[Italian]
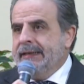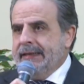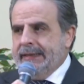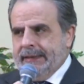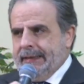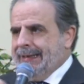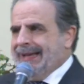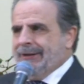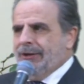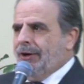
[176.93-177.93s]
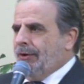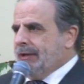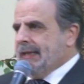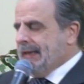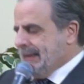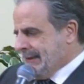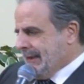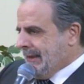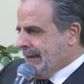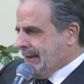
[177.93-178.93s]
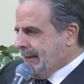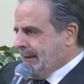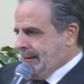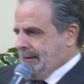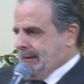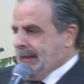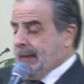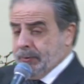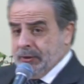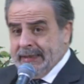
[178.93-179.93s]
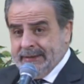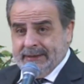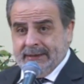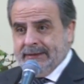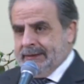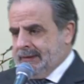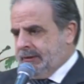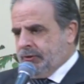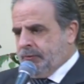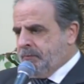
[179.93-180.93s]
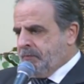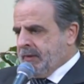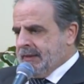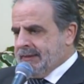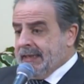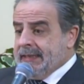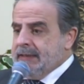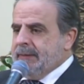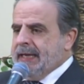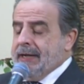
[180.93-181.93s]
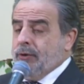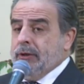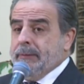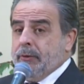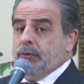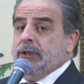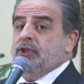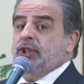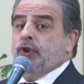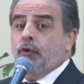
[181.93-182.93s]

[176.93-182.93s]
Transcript: Eh, la gloria delle, eh, della potenza di Dio, segni, miracoli, prodigi,